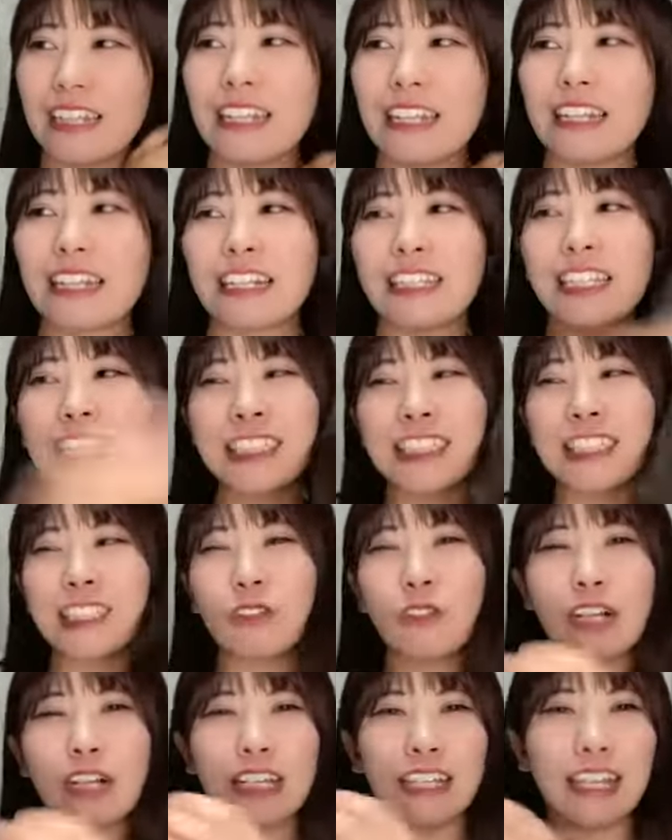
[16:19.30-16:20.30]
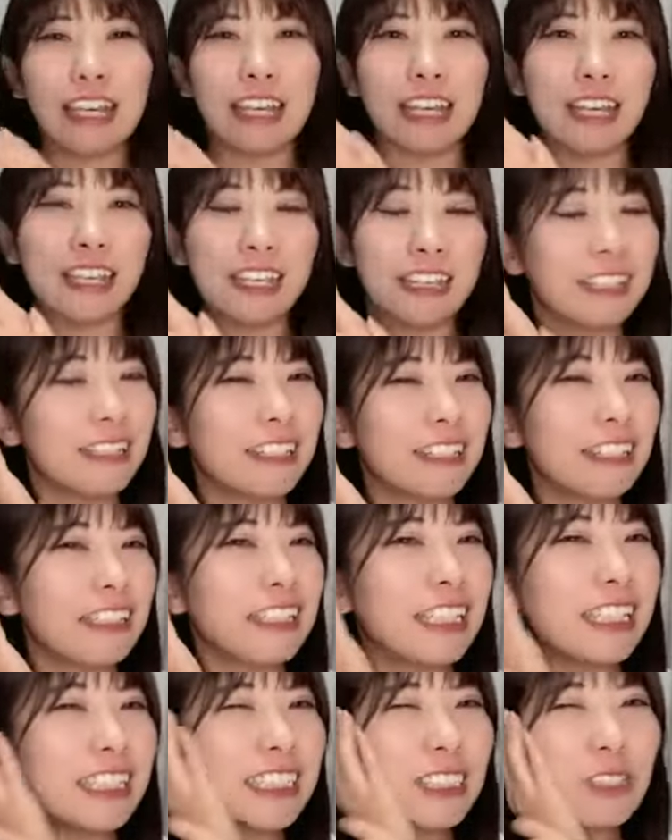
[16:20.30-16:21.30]
なんか虹のがね
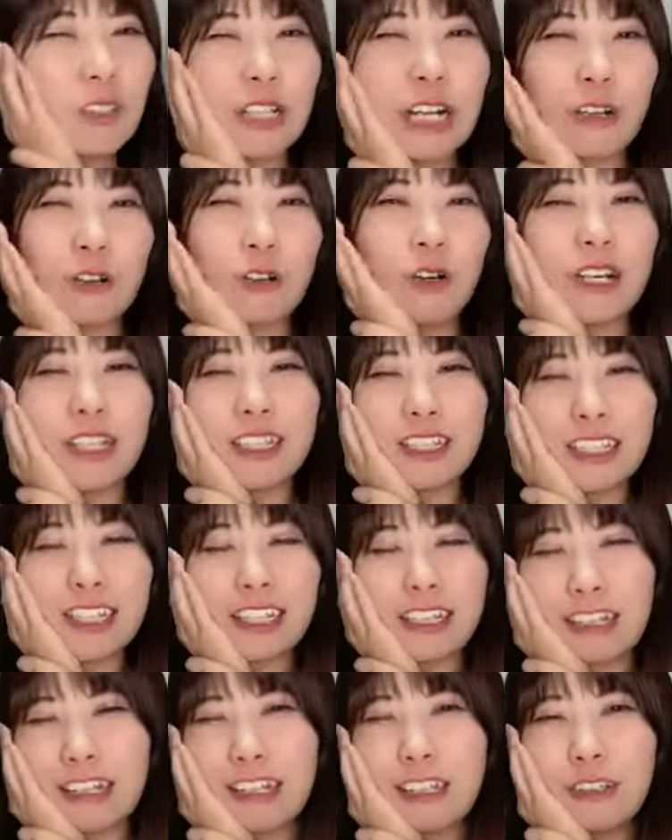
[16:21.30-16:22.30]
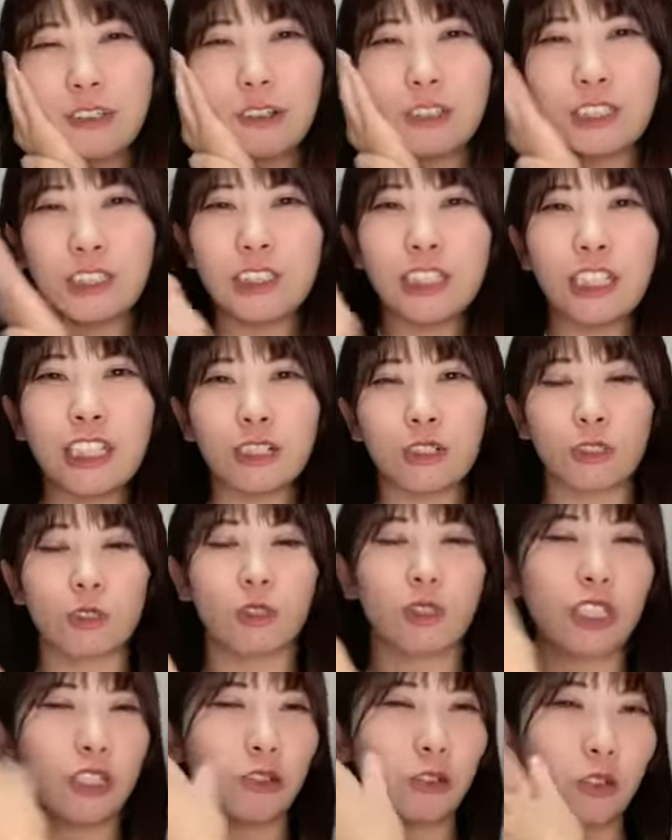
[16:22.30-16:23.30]
虹のがこうやってあの主人公
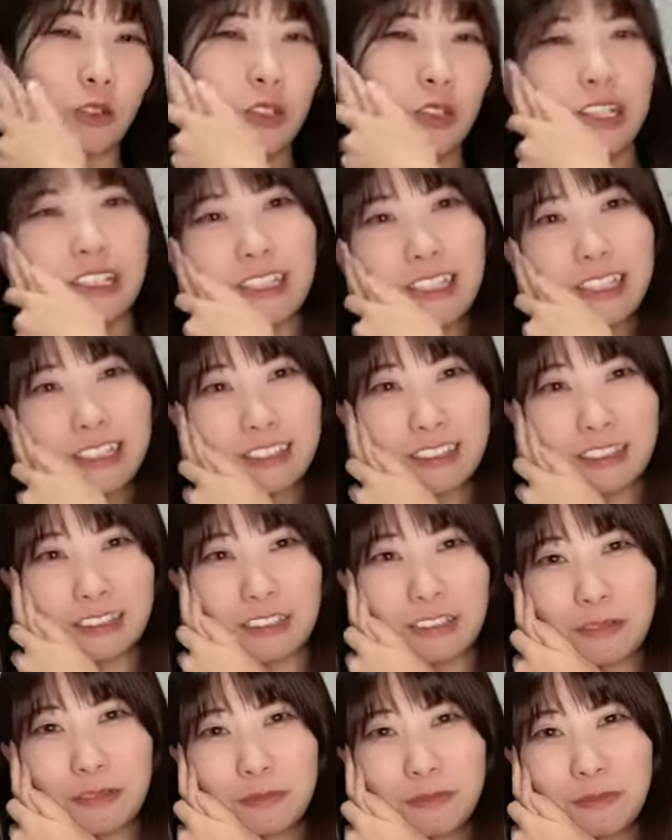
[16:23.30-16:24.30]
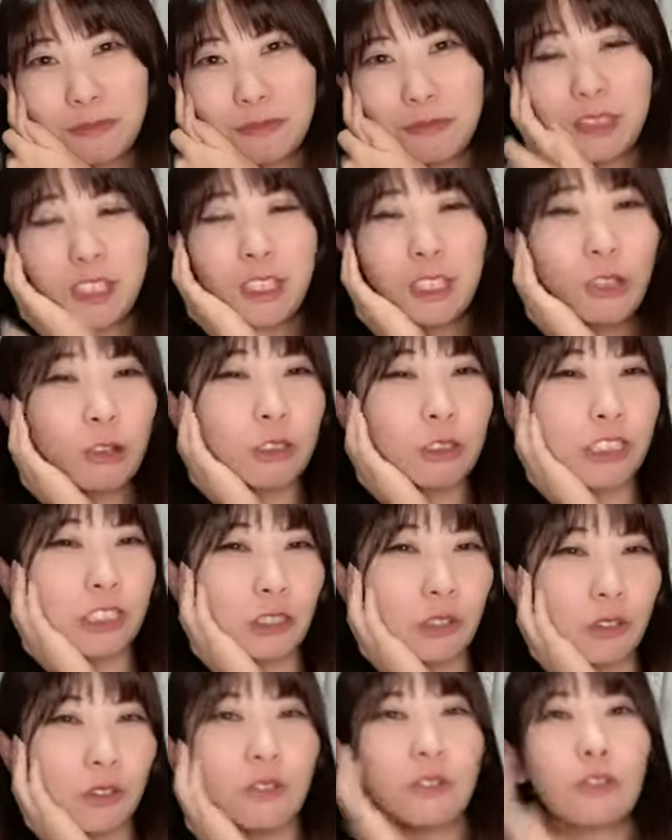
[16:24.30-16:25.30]
の手をこうやってやってる表
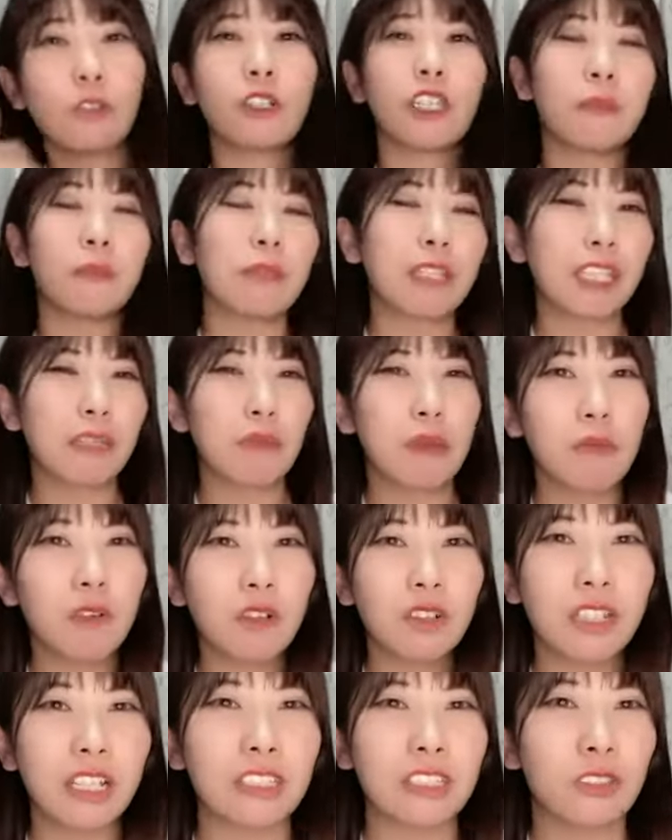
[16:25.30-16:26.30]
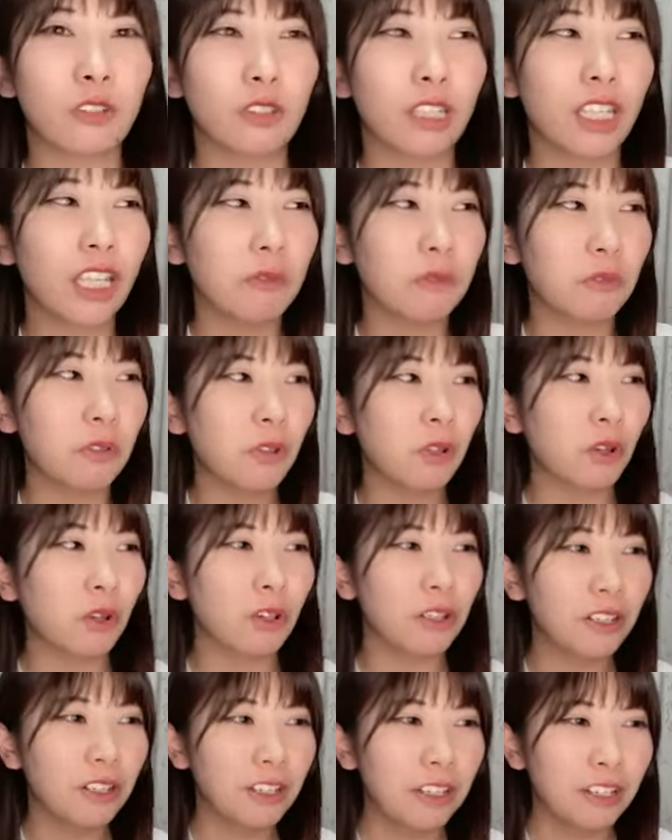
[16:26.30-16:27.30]
紙の「ときめきメモリアル」のゲームを
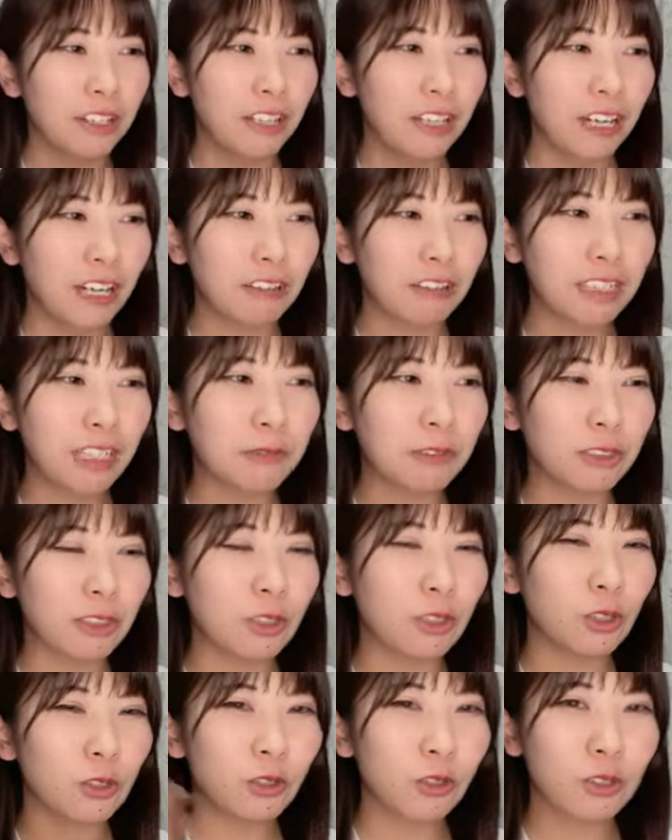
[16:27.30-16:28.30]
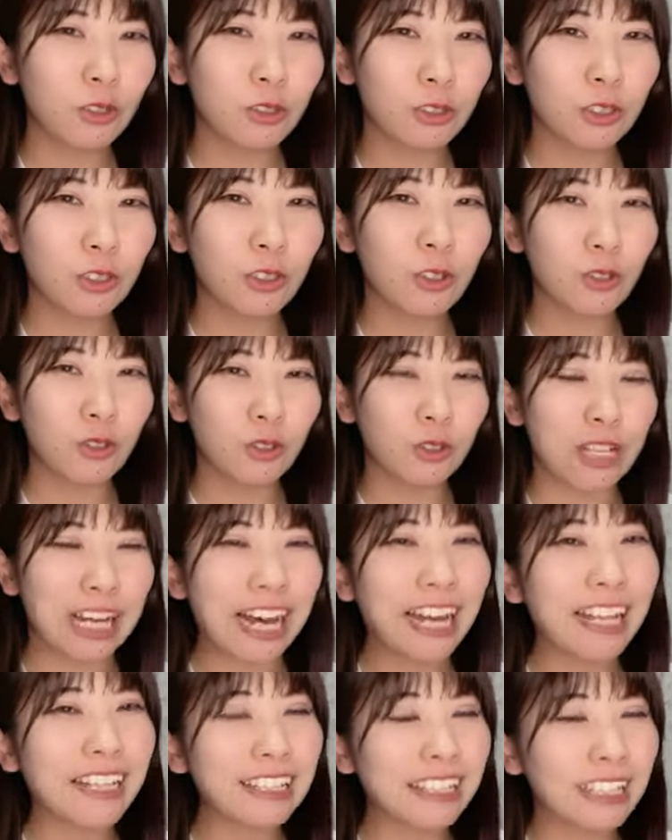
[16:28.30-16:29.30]
あの多分その今日
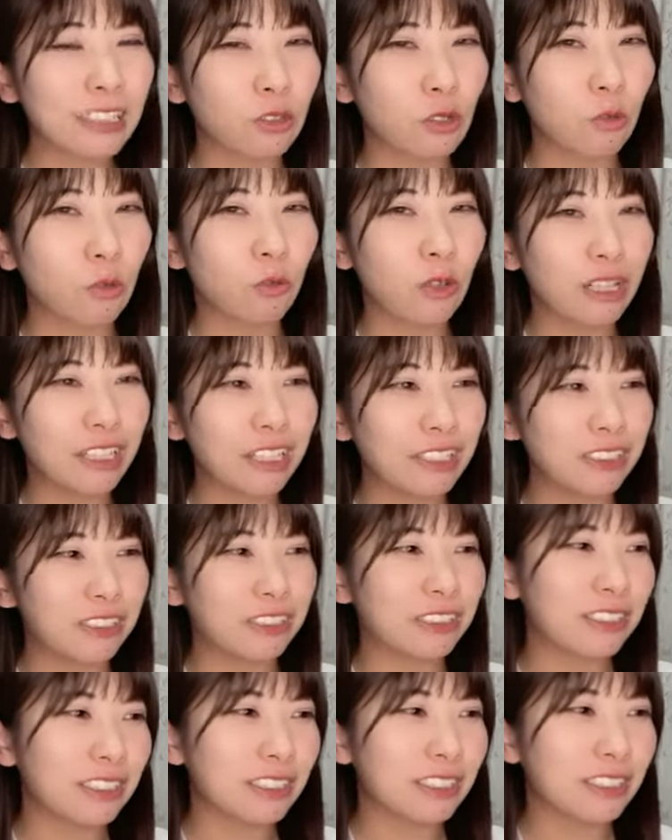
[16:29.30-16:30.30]
会ったと思われる